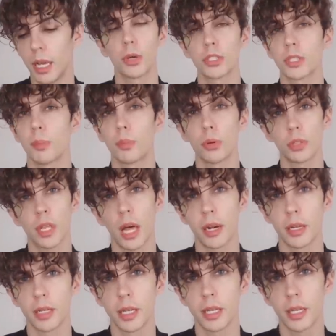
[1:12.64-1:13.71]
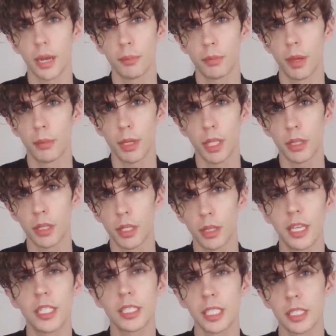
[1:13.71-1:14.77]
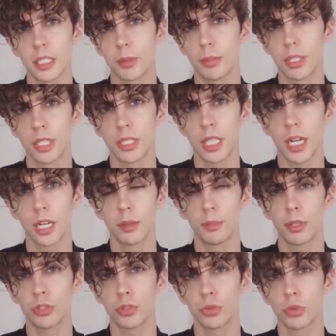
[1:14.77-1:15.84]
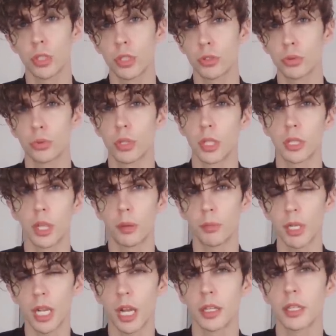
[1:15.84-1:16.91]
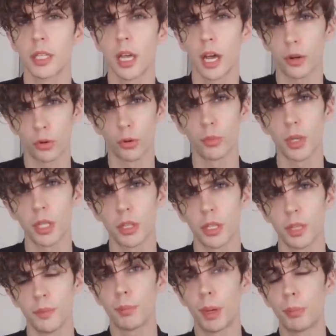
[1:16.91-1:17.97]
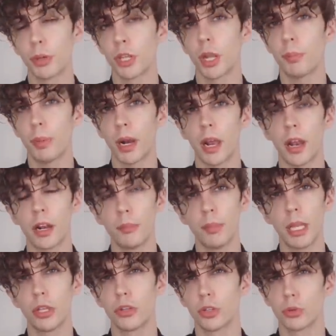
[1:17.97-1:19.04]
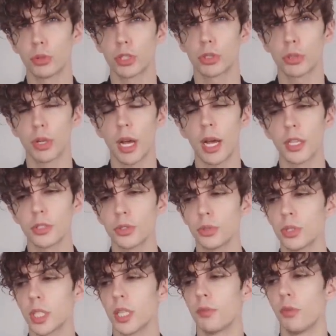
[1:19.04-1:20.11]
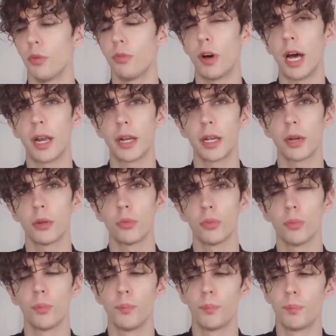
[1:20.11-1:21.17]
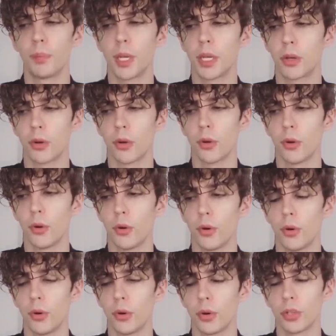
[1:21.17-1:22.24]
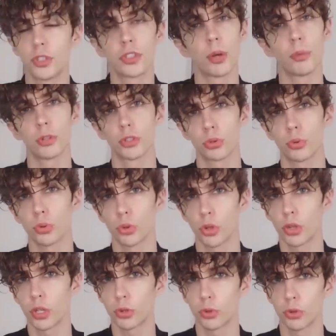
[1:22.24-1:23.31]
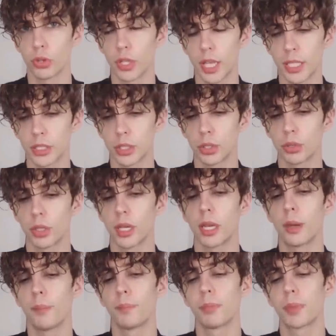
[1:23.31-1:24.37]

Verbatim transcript: possa portare dei cambiamenti e sensibilizzare le persone su determinati argomenti. Per poter parlare al meglio di questo caso devo fare un piccolo eh, diciamo resoconto del contesto che